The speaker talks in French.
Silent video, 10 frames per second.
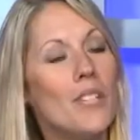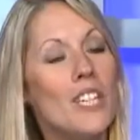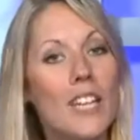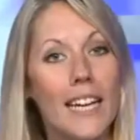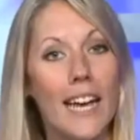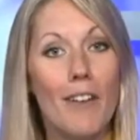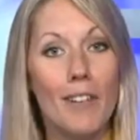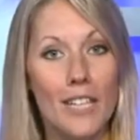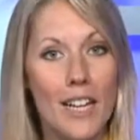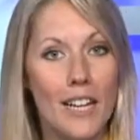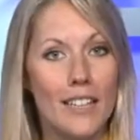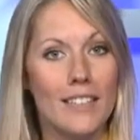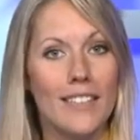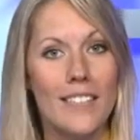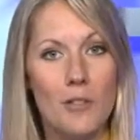un petit check avec Charles
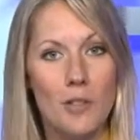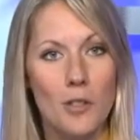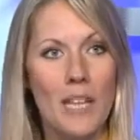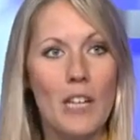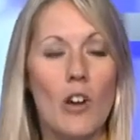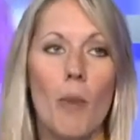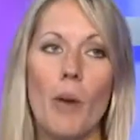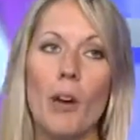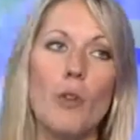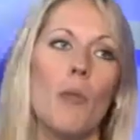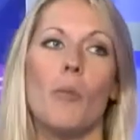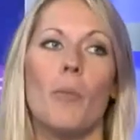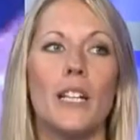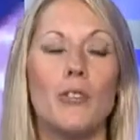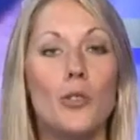d'ici une semaine. Il aura parcouru à peu
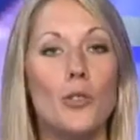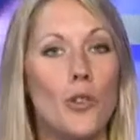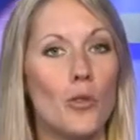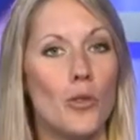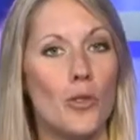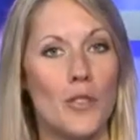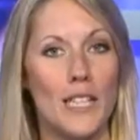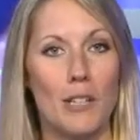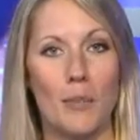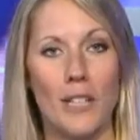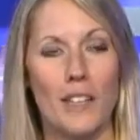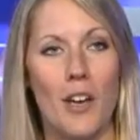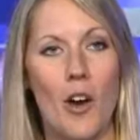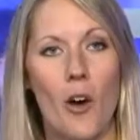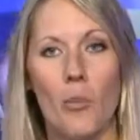près 200-210 km
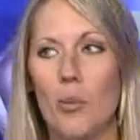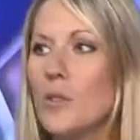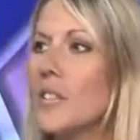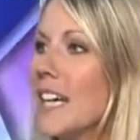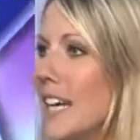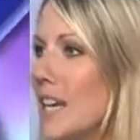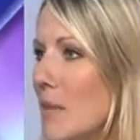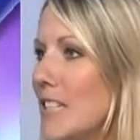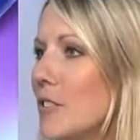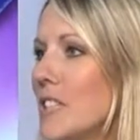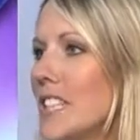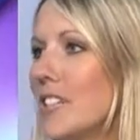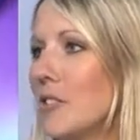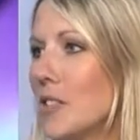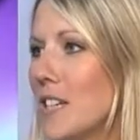en plus. Il m'a dit
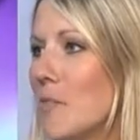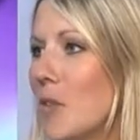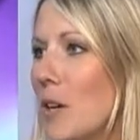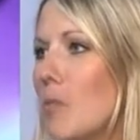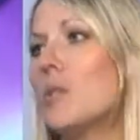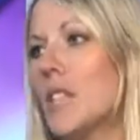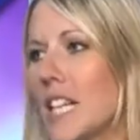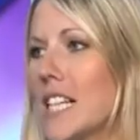aussi que ce qui lui manquait le plus,